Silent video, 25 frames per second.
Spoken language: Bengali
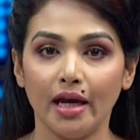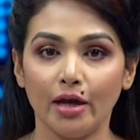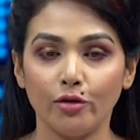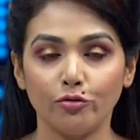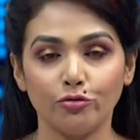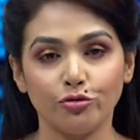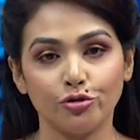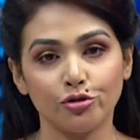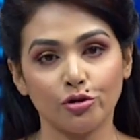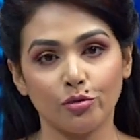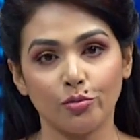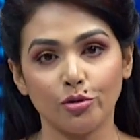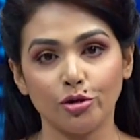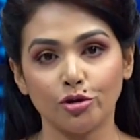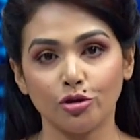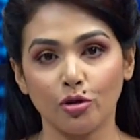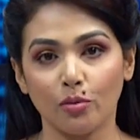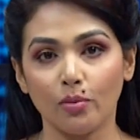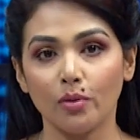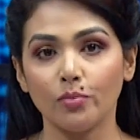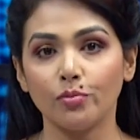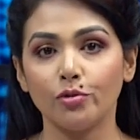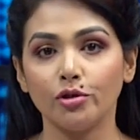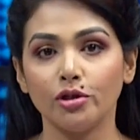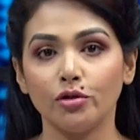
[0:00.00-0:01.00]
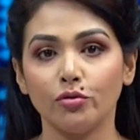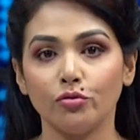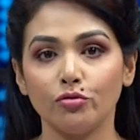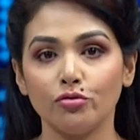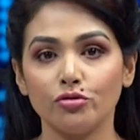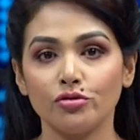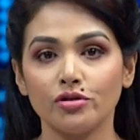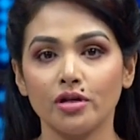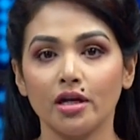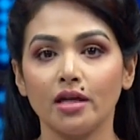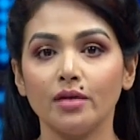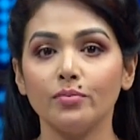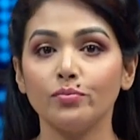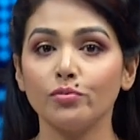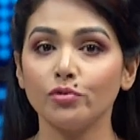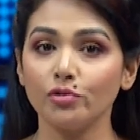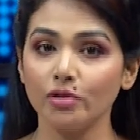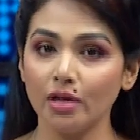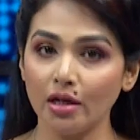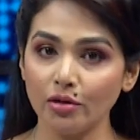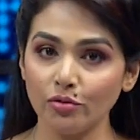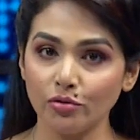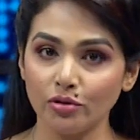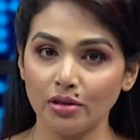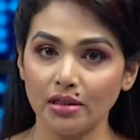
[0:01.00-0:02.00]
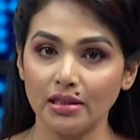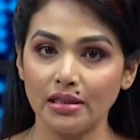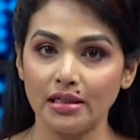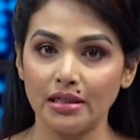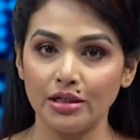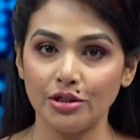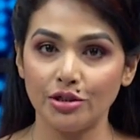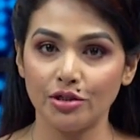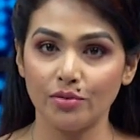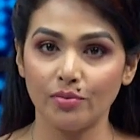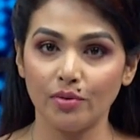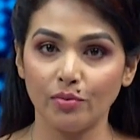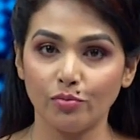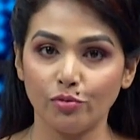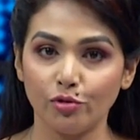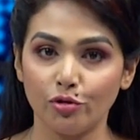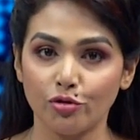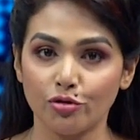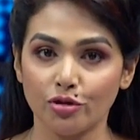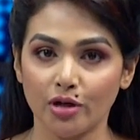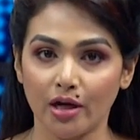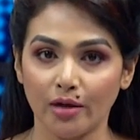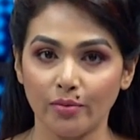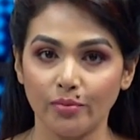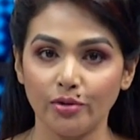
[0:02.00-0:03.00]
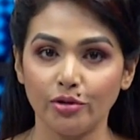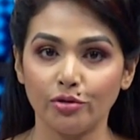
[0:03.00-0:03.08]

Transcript: এই উৎসবের সমাপনী অনুষ্ঠানে প্রধান অতিথি হিসেবে পুরস্কার